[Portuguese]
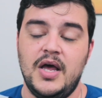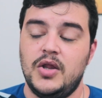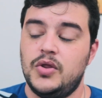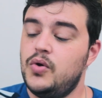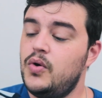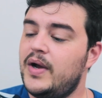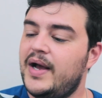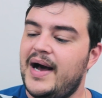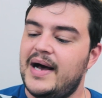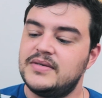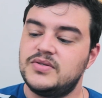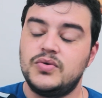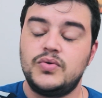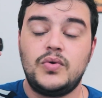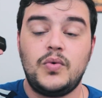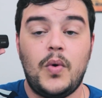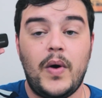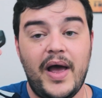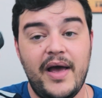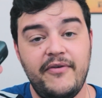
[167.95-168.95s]
No caso
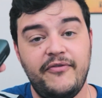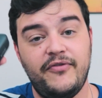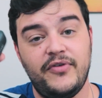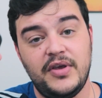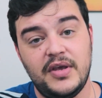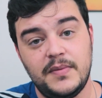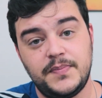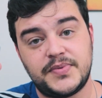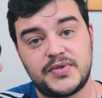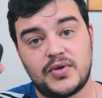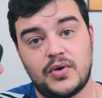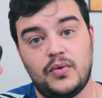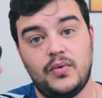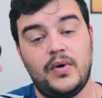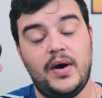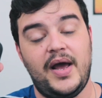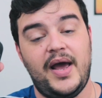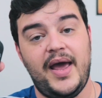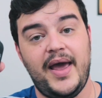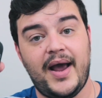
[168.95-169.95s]
do
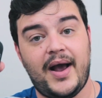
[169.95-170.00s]
FYE4,